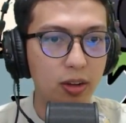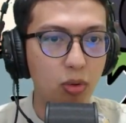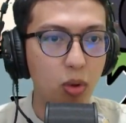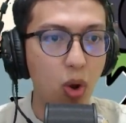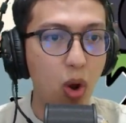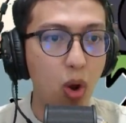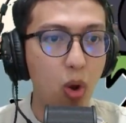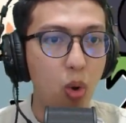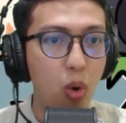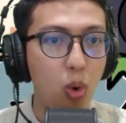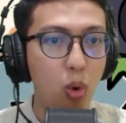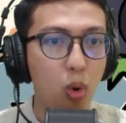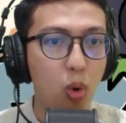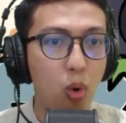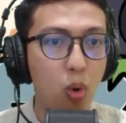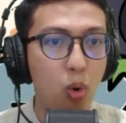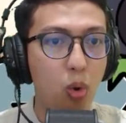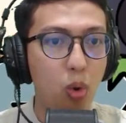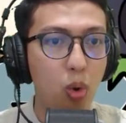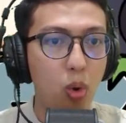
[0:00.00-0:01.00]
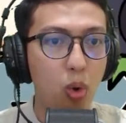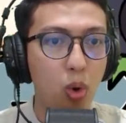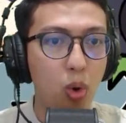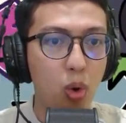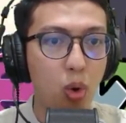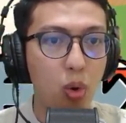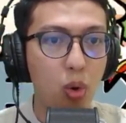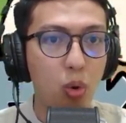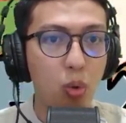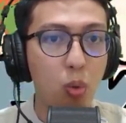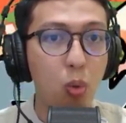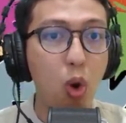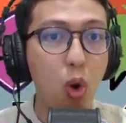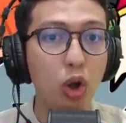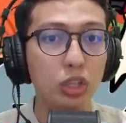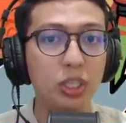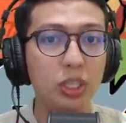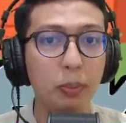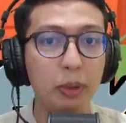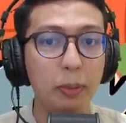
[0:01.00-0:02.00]
Oh.
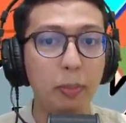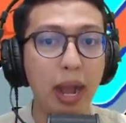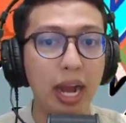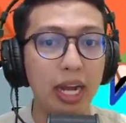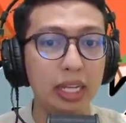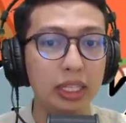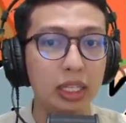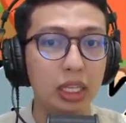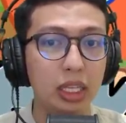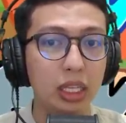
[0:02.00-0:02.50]
Wow, cepat banget.